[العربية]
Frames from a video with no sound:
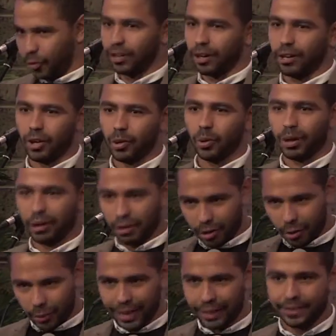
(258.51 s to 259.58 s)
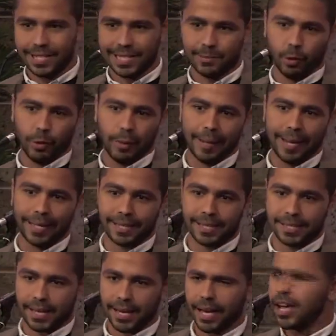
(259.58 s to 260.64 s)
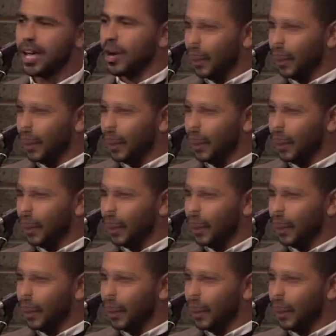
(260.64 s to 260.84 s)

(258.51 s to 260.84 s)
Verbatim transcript: يقرروا القرار ويلتزموا بيه بقيه السنه